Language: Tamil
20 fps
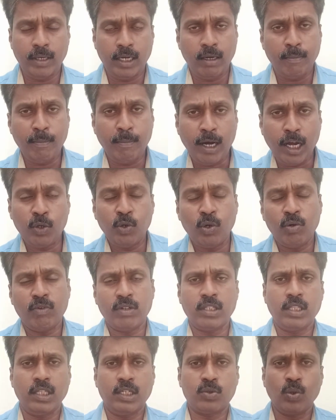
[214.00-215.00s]
மாயோன்
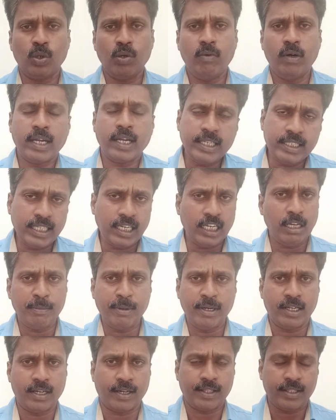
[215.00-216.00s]
வந்ததாக சொல்லுவாங்க இதெல்லாம்
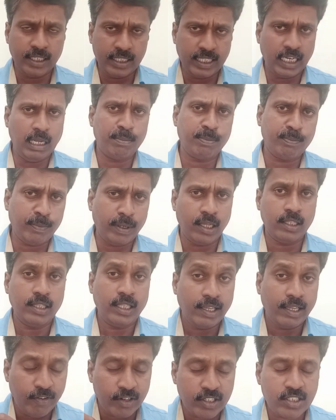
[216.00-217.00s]
இருக்கிறது இதெல்லாம்
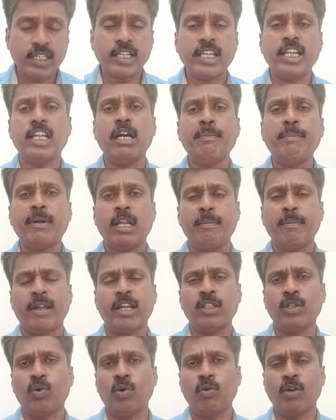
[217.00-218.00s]
இவற்றையெல்லாம் நாம்
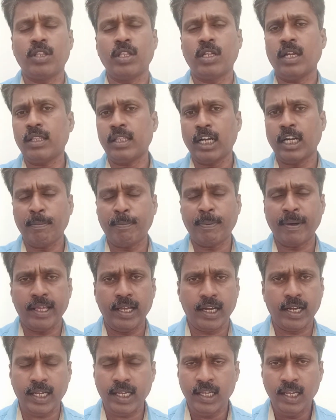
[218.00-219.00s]
அறிந்து கொள்வதுதான் இந்த
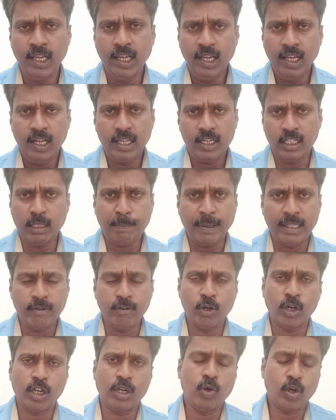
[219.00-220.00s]
அடிப்படையாக இந்த
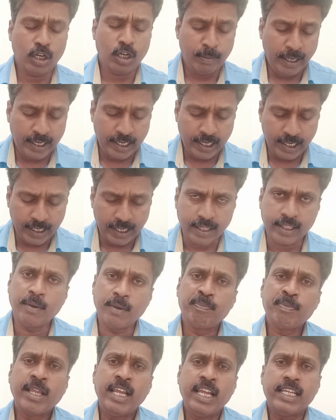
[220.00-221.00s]
பதிவினுடைய நோக்கமாக இருக்கிறது
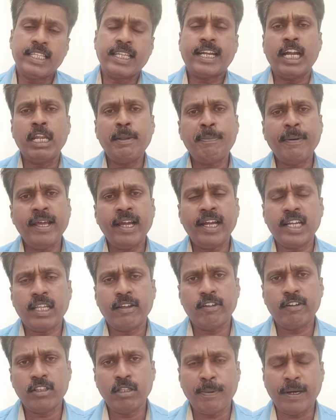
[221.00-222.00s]
இதற்கு அடிப்படை வெளிப்படையாக
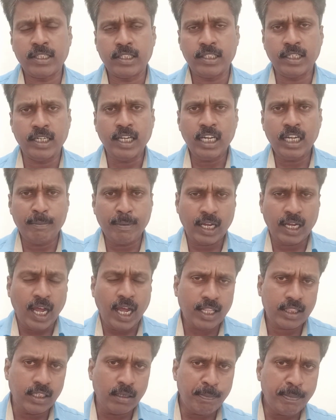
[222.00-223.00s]
நீங்கள் வந்து பார்த்தீங்கன்னா நம்
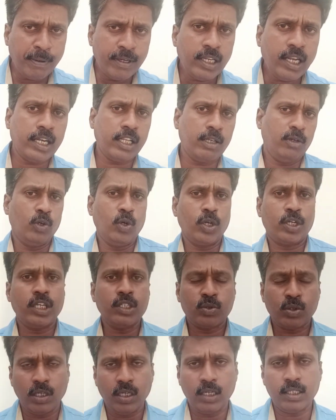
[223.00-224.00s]
காலத்தின் பின்னாடி நோக்கி
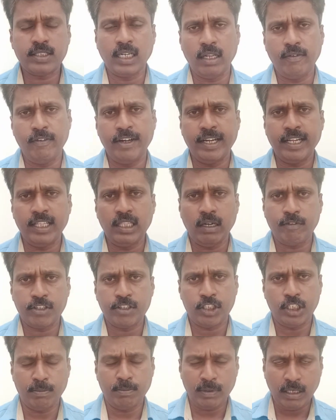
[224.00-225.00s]
செல்ல வேண்டியது
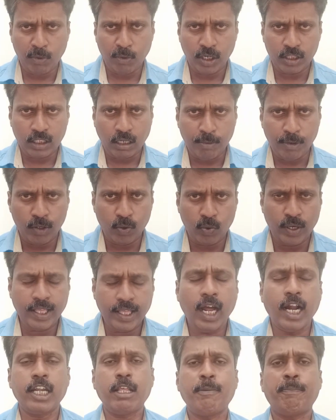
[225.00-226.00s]
அவசியம் நம்முடைய தமிழனுடைய
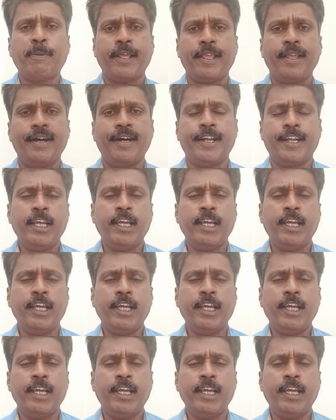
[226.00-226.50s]
அடிப்படையான